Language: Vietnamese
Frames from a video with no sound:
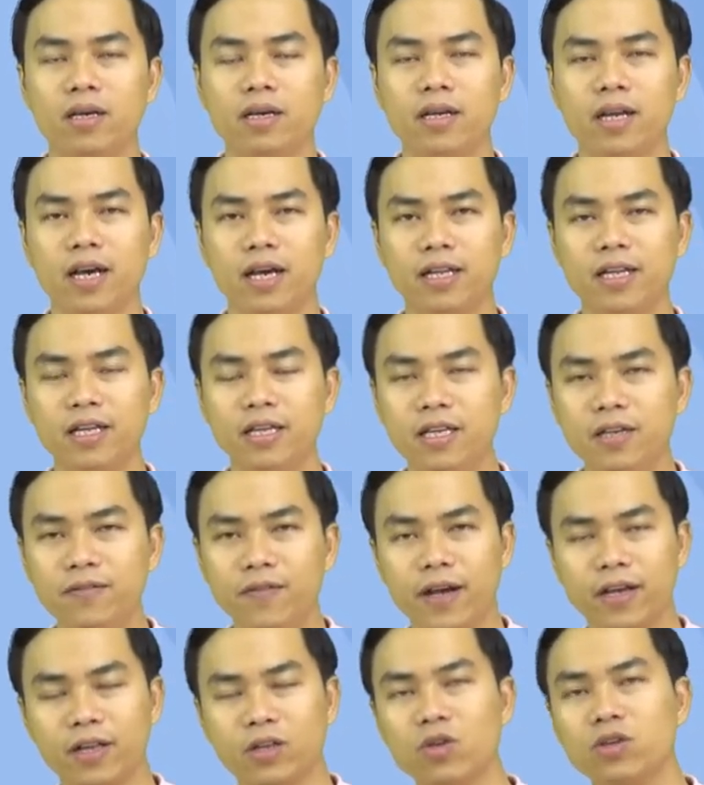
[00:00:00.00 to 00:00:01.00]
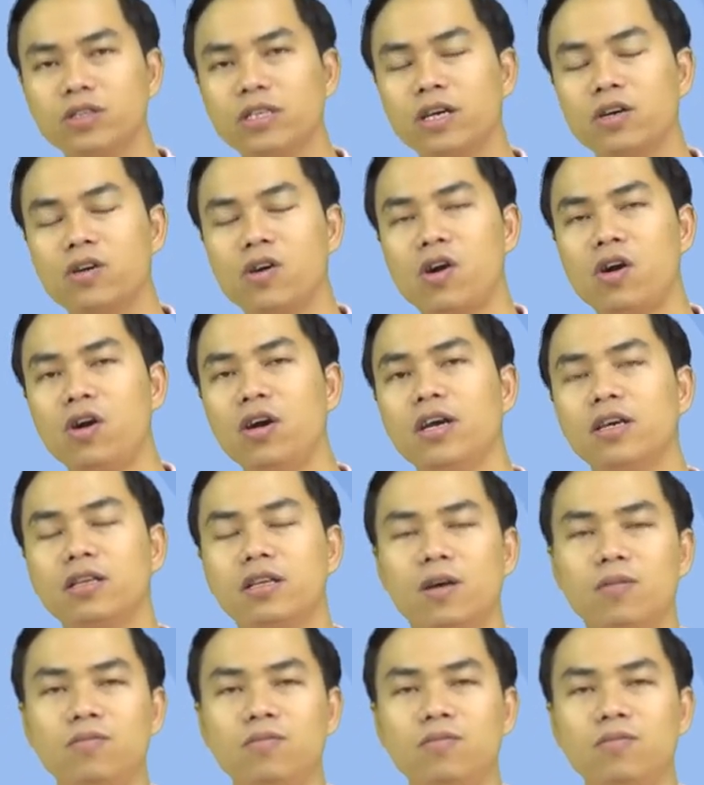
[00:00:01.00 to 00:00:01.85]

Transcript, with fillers: Đấy, thì như vậy tôi sẽ có hệ thống